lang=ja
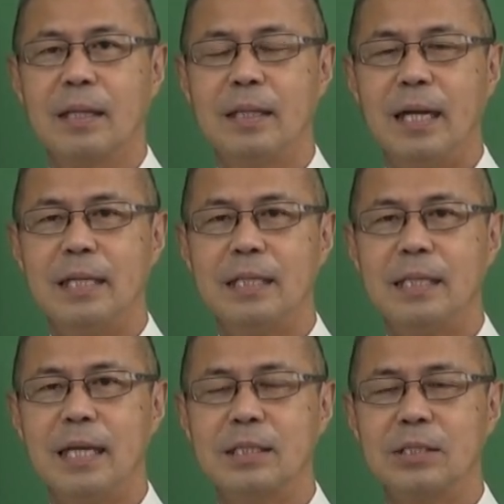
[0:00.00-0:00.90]
第二
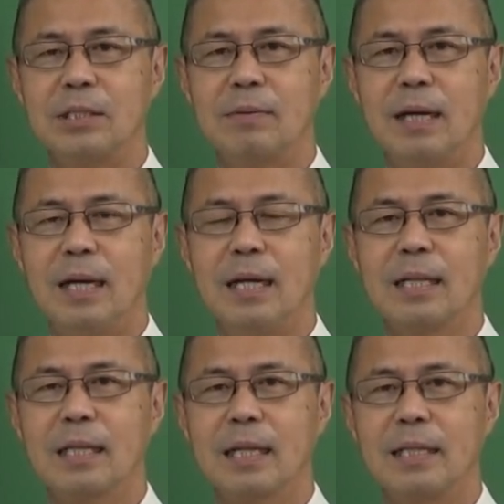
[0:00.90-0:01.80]
頸椎は
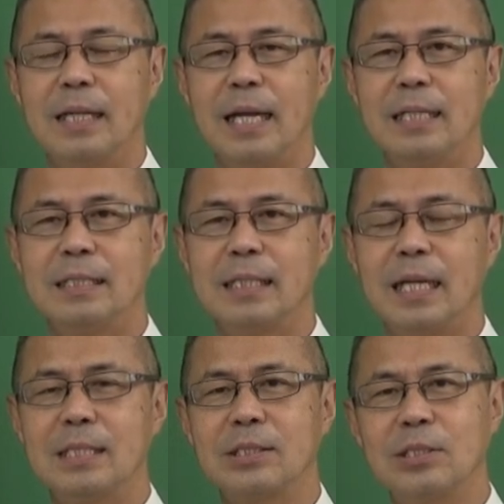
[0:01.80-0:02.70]
第一
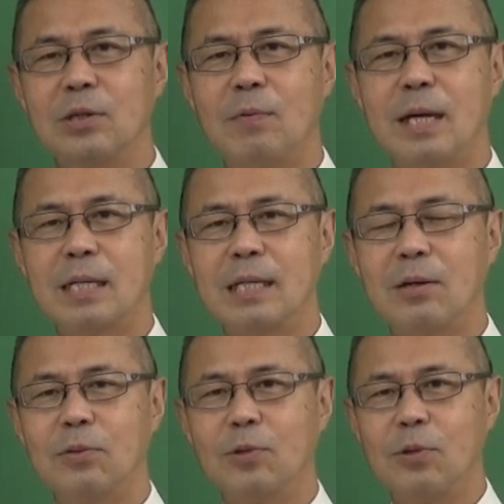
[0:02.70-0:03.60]
頸椎の輪っか
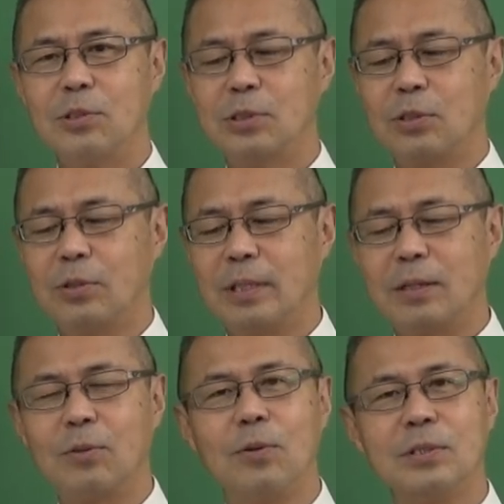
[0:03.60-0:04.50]
を通すような
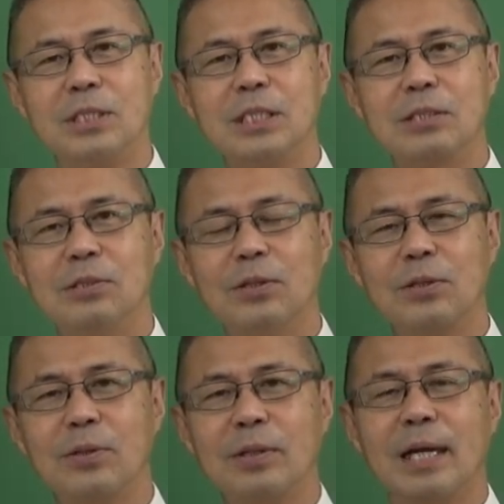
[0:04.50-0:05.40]
こう軸の
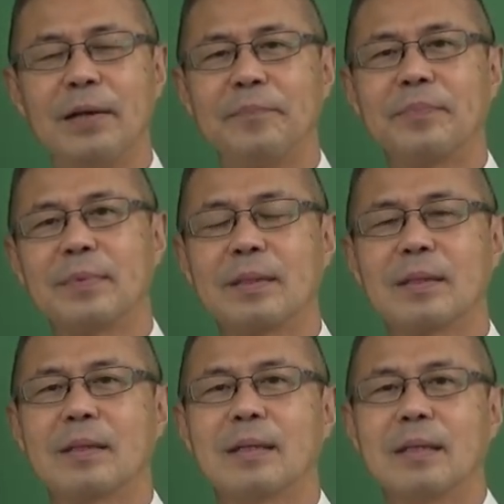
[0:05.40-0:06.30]
ような
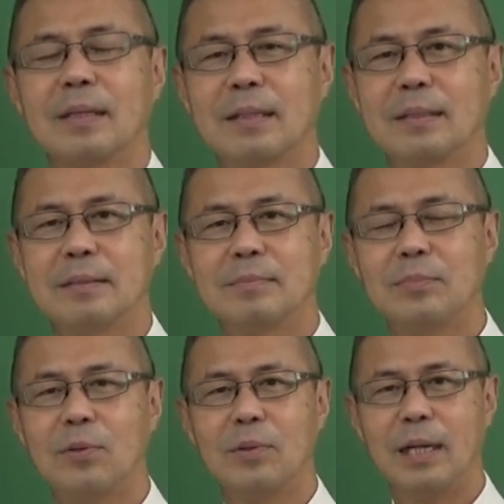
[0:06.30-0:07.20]

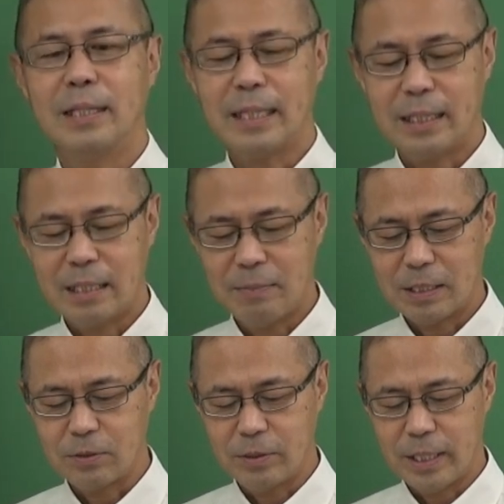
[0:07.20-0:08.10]
棒が立ってま
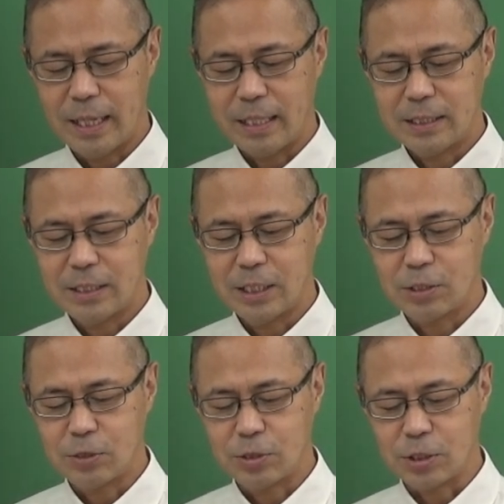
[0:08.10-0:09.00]
すので
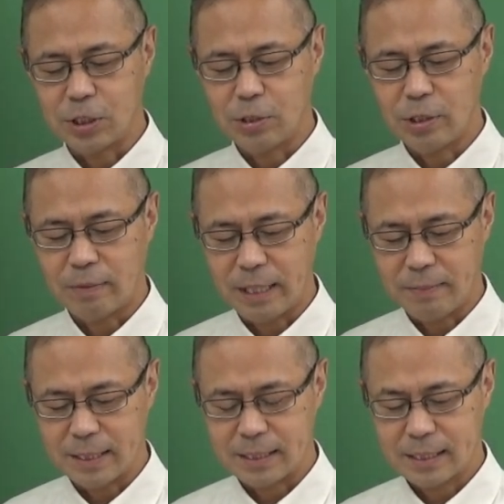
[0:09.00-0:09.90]
軸椎と言われ
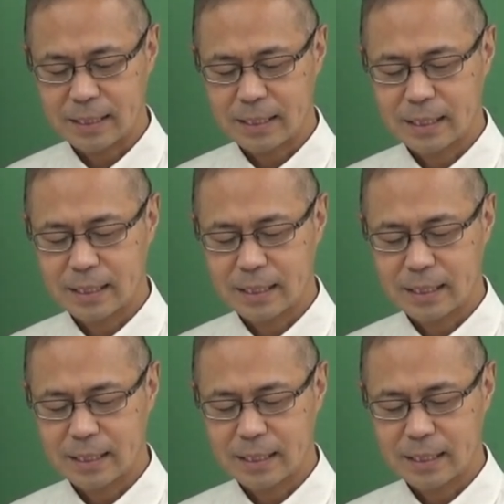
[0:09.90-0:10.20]
ます。